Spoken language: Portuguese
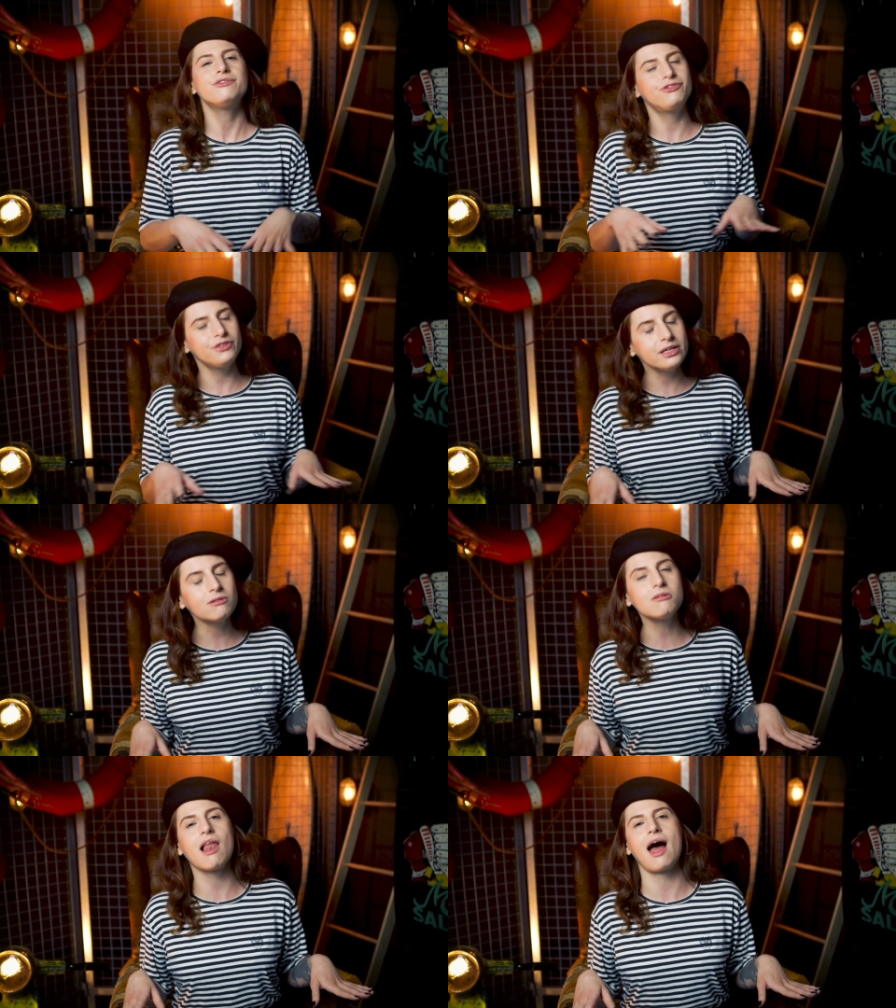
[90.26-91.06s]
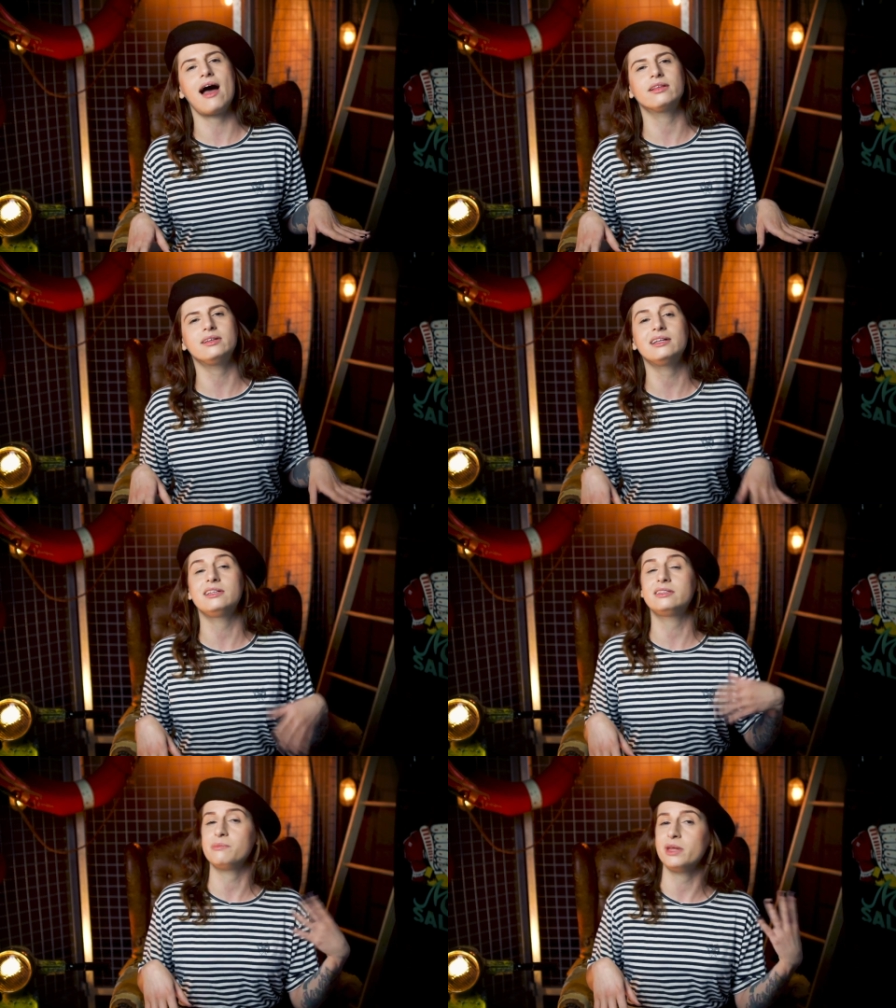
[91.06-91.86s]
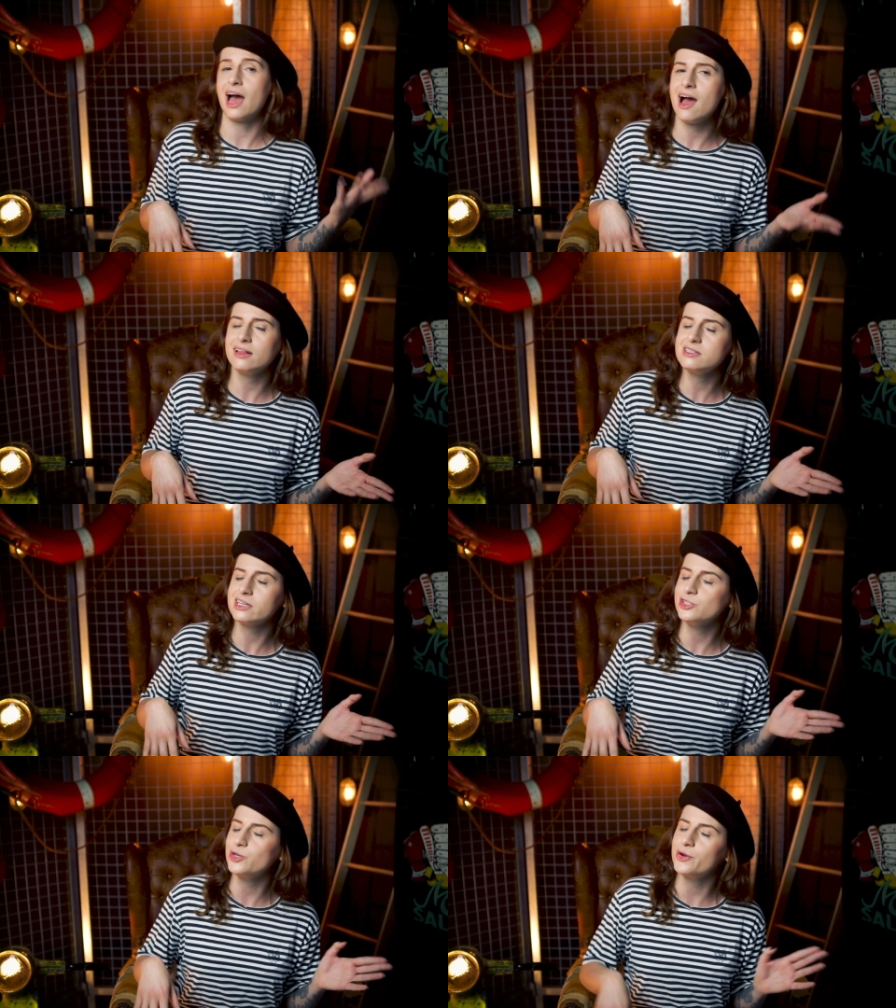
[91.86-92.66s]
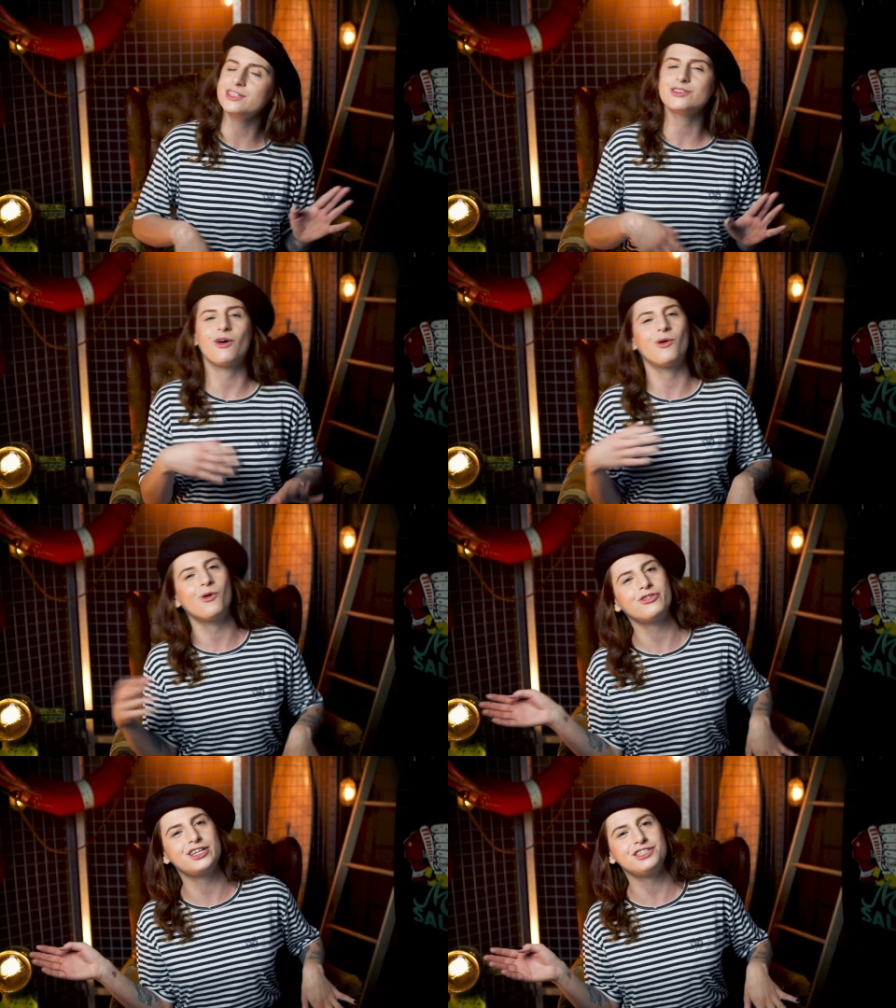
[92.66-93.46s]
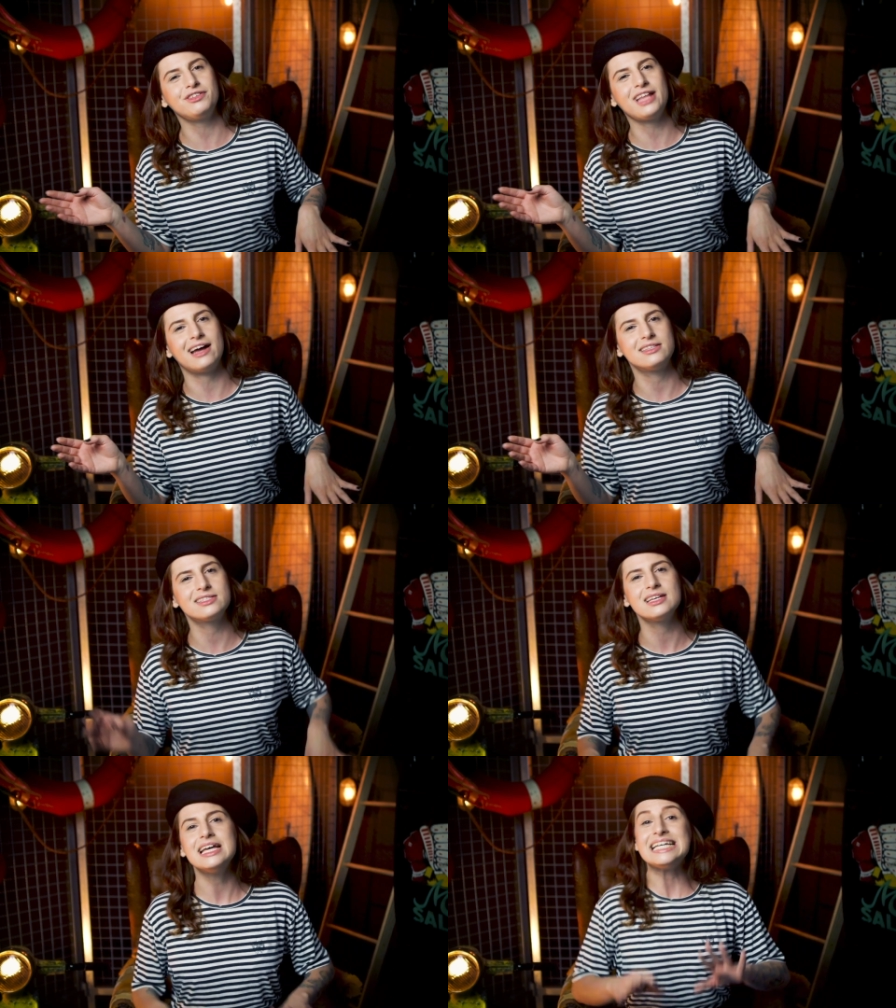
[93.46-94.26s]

vinculada a determinadas regiões ou festividades.